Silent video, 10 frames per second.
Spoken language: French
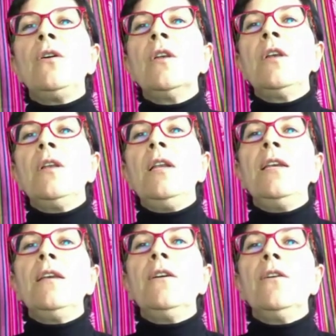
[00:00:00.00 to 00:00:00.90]
les
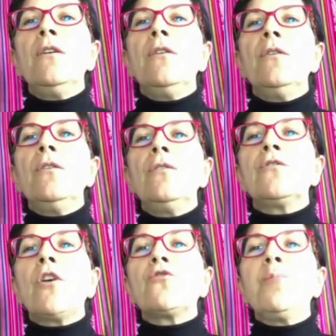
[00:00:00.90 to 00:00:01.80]

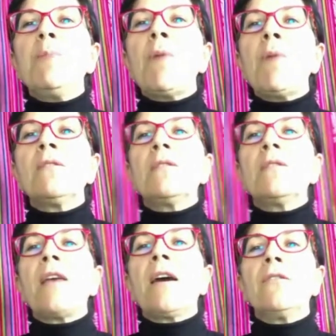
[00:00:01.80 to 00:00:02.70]
heures
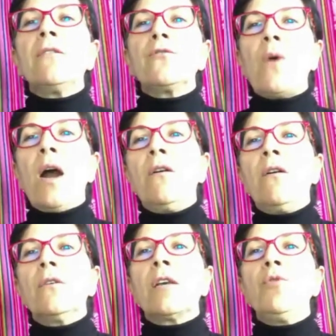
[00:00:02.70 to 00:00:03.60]
supplémentaires soient
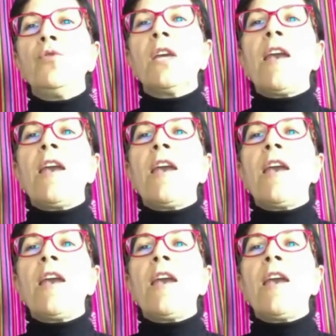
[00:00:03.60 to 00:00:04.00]
rémunérées